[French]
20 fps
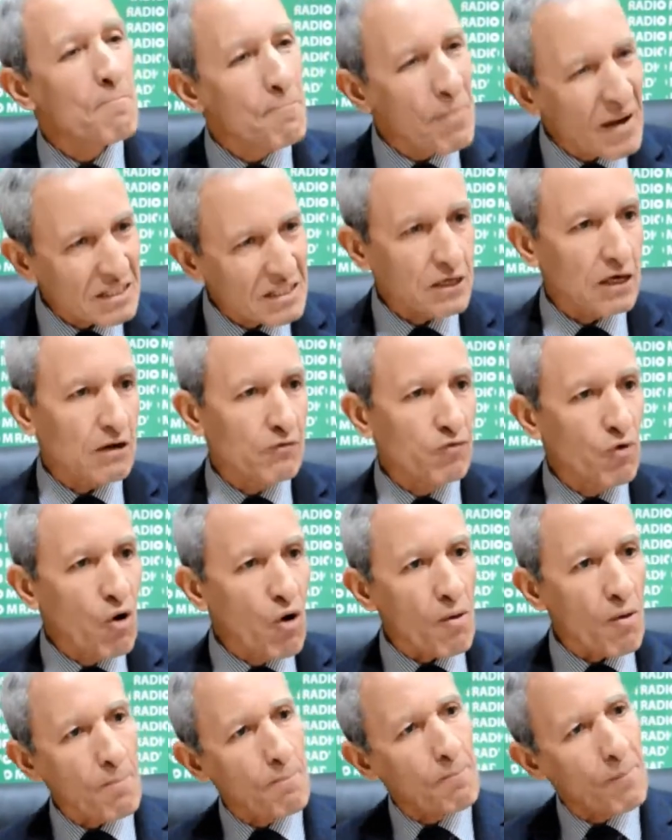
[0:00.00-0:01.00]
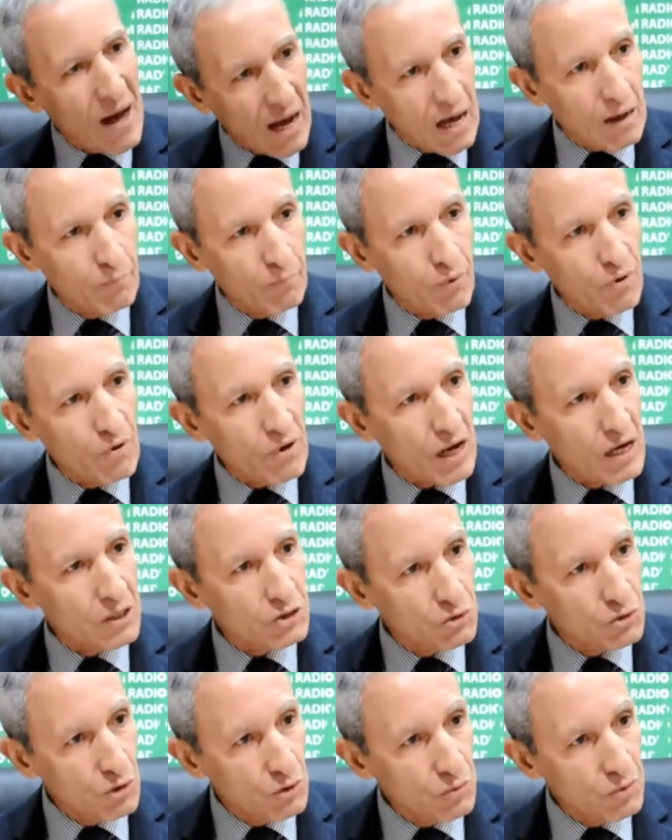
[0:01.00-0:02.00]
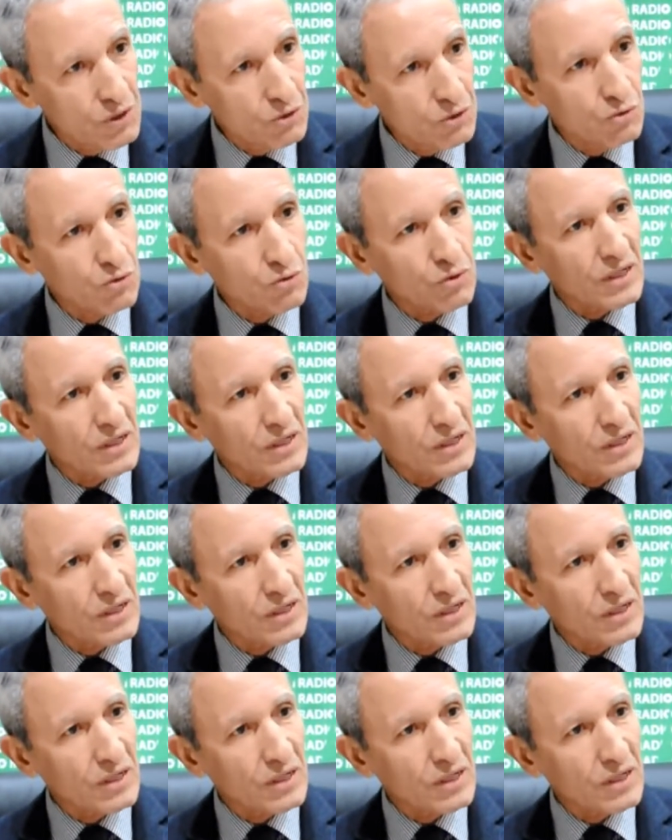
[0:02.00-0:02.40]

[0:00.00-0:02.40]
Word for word: pas très fort par rapport à celui de